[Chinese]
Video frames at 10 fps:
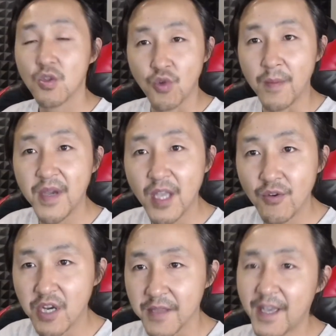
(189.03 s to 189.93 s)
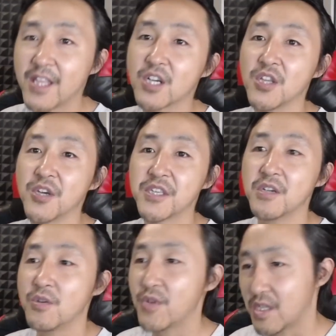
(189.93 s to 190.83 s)
团派也有很大的可能性
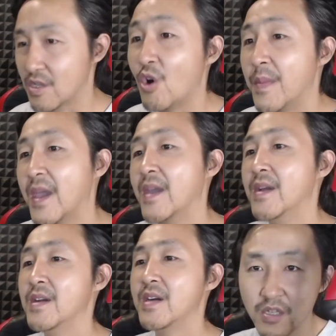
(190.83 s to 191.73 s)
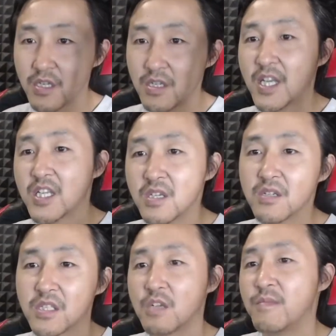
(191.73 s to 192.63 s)
会倒霉，这是在
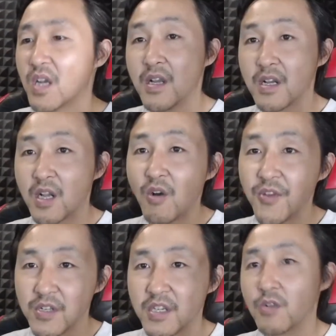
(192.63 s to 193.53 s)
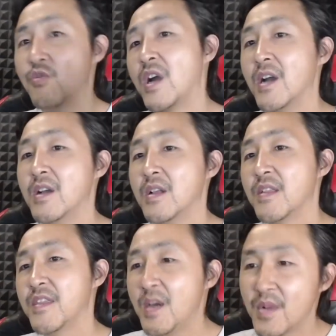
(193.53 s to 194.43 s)
政治层面高层这一块。
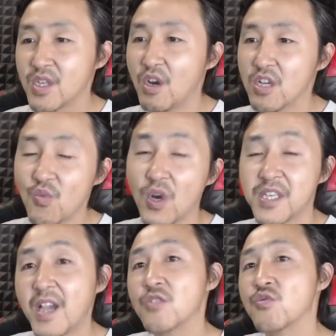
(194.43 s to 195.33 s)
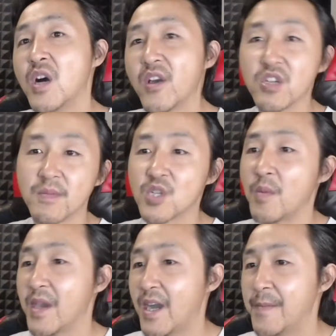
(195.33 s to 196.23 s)
那么你要是往下说，还有什么倒
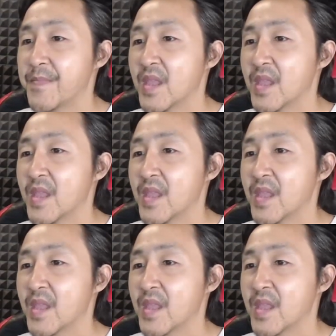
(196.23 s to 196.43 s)
霉啊？